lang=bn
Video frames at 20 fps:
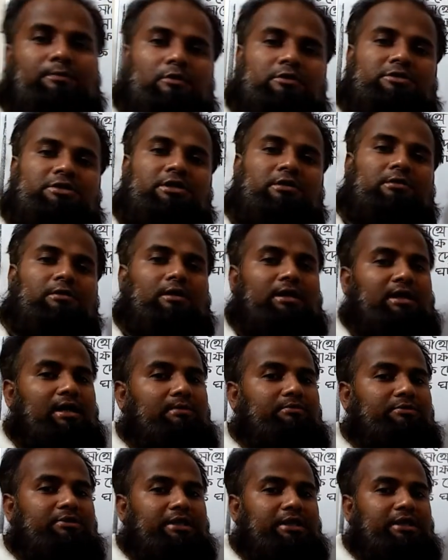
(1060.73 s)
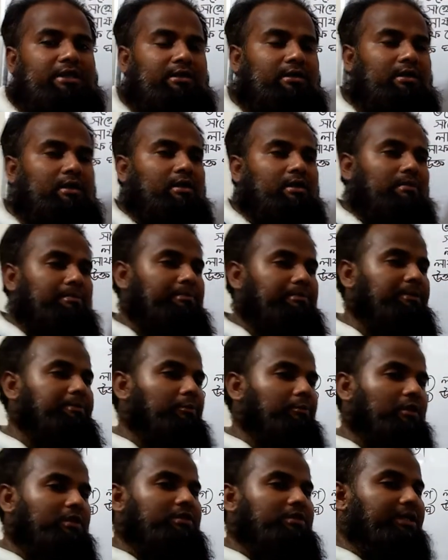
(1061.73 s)
প্রশ্ন করলাম যে
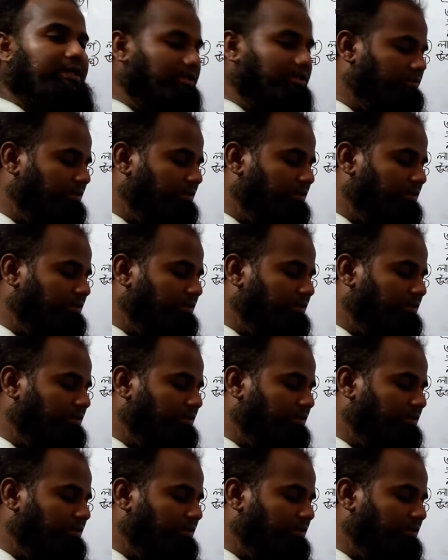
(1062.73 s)
বিপরীত দিকে